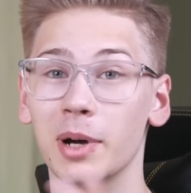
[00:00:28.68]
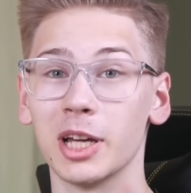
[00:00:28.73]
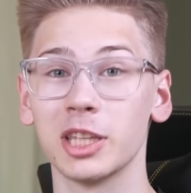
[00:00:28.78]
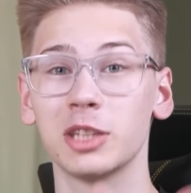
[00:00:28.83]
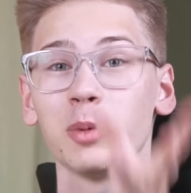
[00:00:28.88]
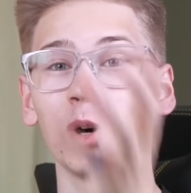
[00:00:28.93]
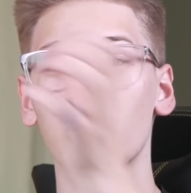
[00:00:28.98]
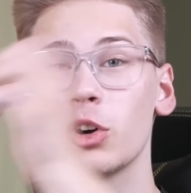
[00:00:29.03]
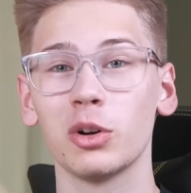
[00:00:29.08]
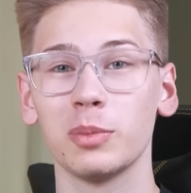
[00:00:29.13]

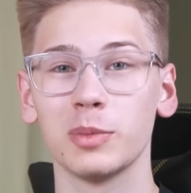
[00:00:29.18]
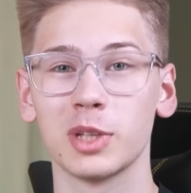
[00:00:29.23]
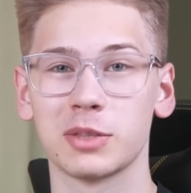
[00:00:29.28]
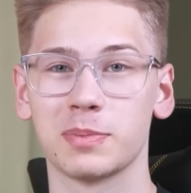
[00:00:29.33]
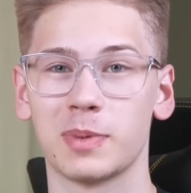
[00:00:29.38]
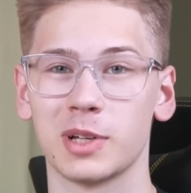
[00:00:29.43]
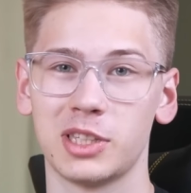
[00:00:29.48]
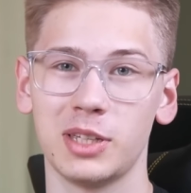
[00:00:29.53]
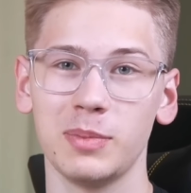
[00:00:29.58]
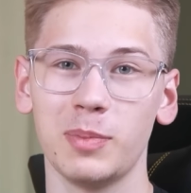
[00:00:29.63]
Поэтому огромное
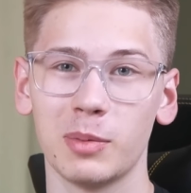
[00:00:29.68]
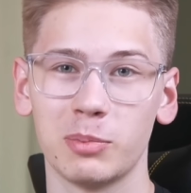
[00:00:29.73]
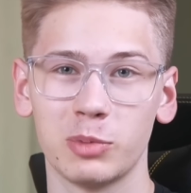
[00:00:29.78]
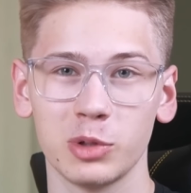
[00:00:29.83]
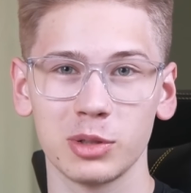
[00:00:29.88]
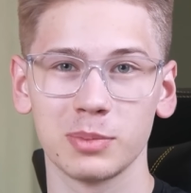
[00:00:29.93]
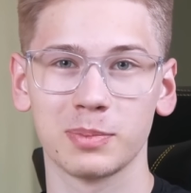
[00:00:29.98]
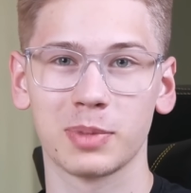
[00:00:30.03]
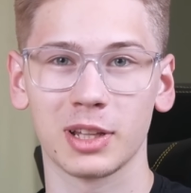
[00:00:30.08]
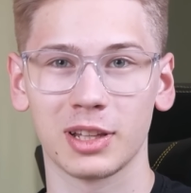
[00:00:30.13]
спасибо,
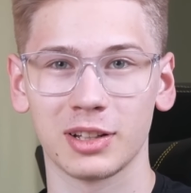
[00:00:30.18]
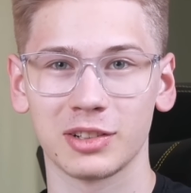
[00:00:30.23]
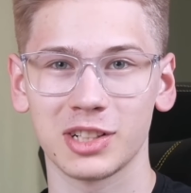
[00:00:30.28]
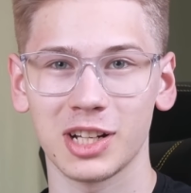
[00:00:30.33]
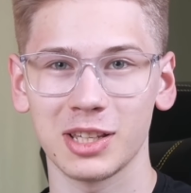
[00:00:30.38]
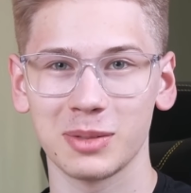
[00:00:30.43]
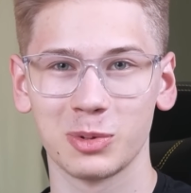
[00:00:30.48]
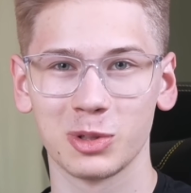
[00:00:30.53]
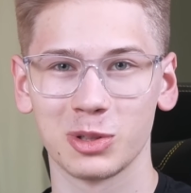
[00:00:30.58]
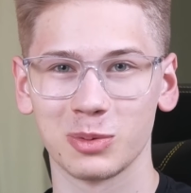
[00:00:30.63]
будем
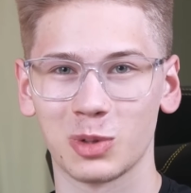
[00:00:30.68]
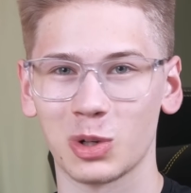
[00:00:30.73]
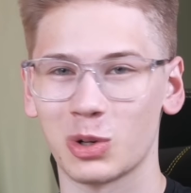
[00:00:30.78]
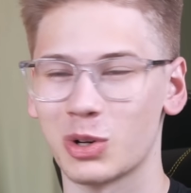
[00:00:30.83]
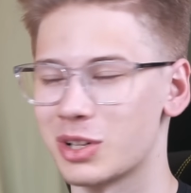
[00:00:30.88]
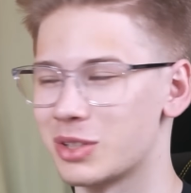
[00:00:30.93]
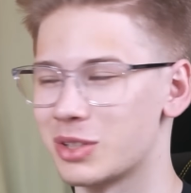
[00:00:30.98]
продолжать, будем только